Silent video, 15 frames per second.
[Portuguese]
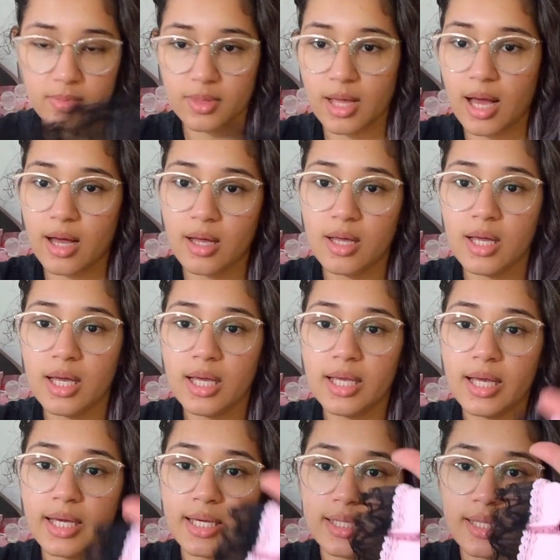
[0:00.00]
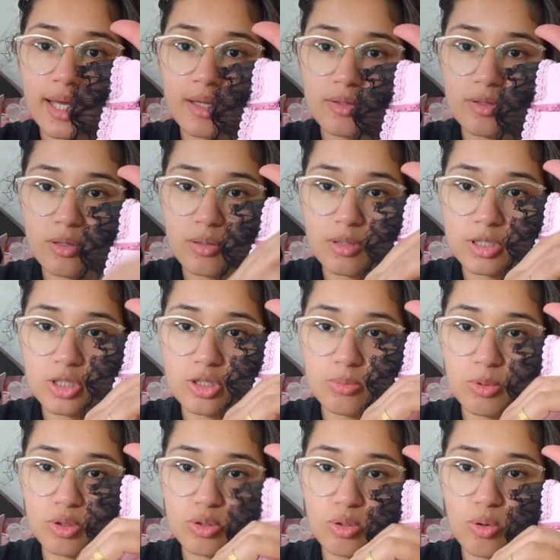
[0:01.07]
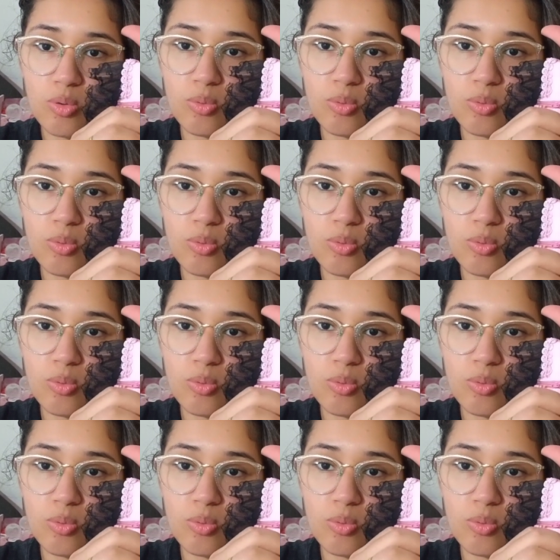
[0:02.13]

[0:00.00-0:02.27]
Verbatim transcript: tá? E aqui dentro a gente botou